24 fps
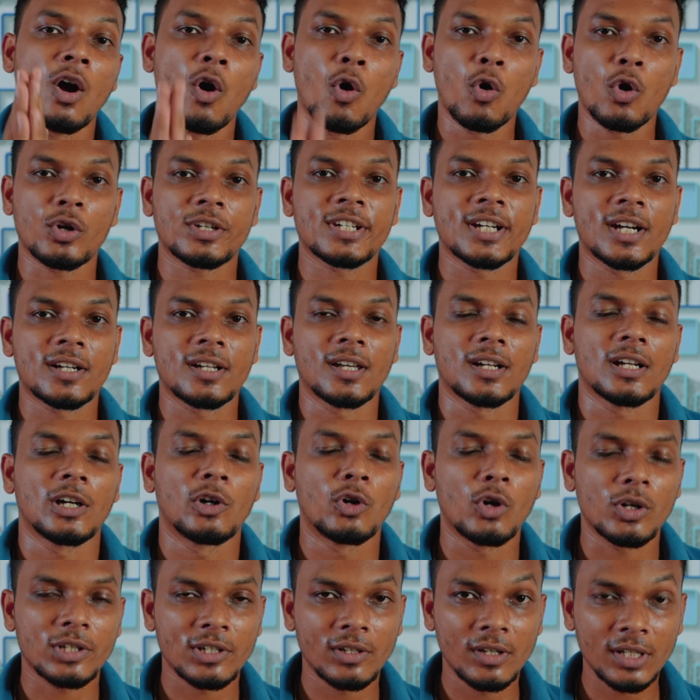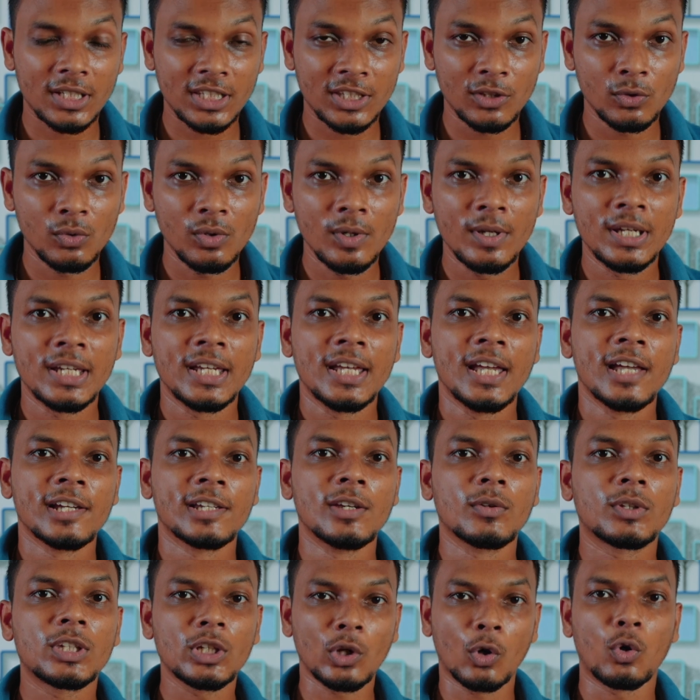होस्टगेटर होस्टगेटर क्यों
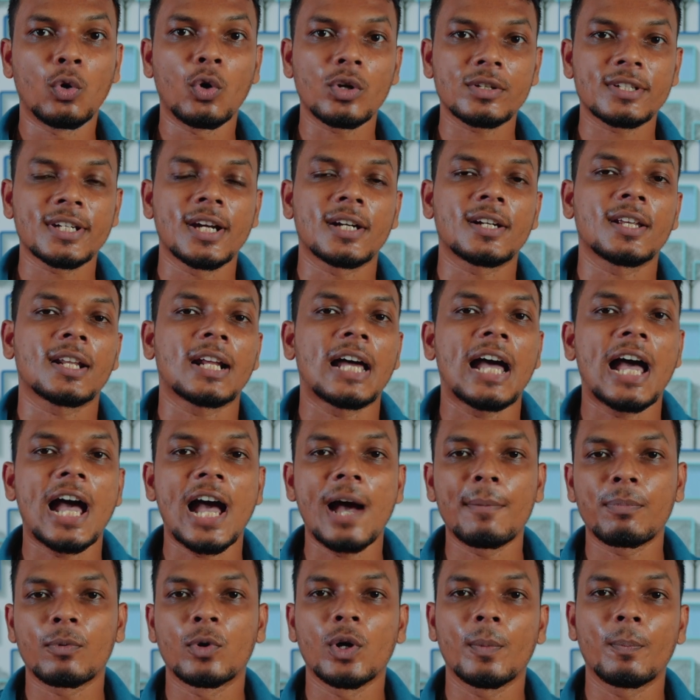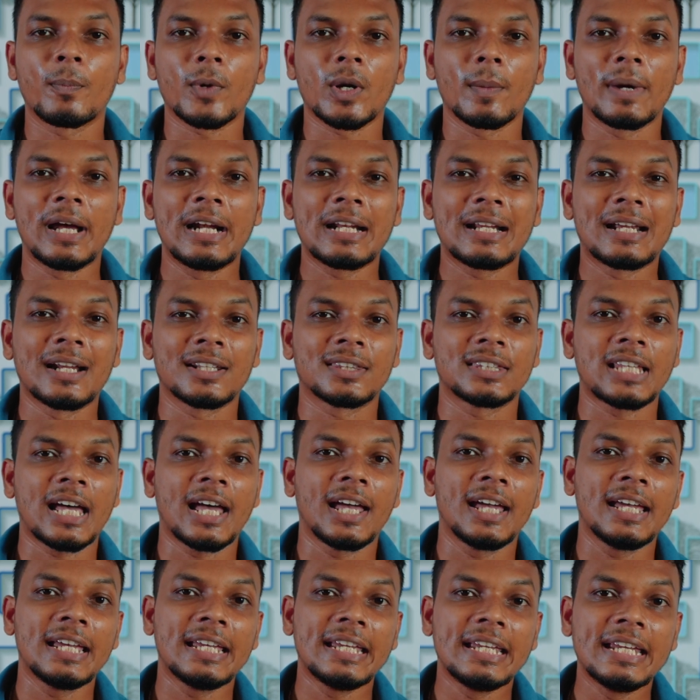क्योंकि होस्ट गेटर आपको प्रोवाइड करता
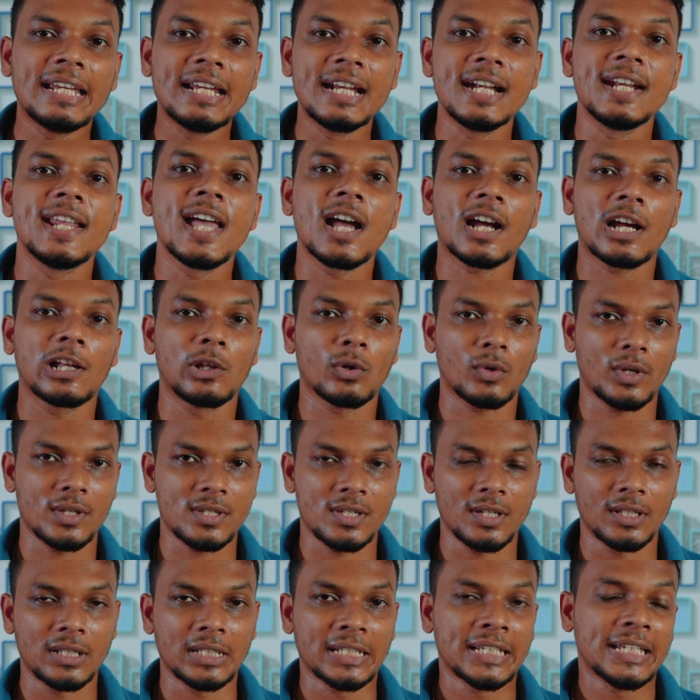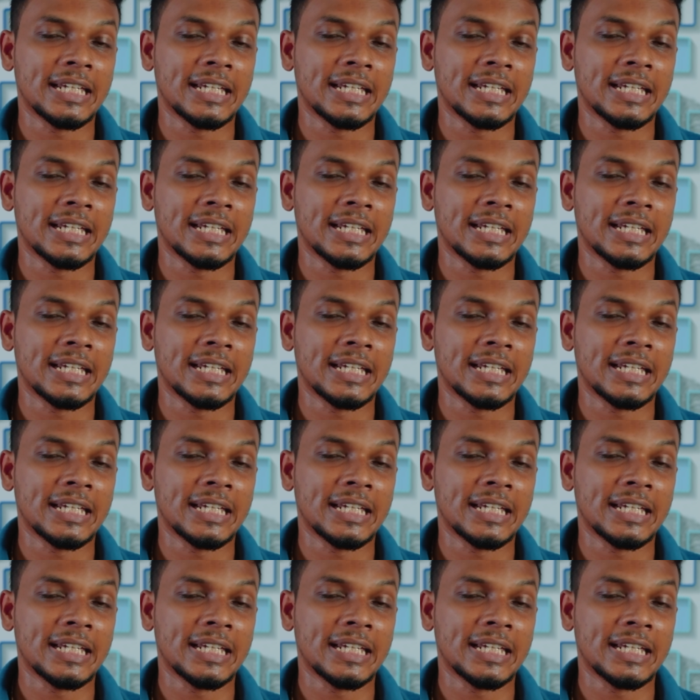है इंडिया का लोकेशन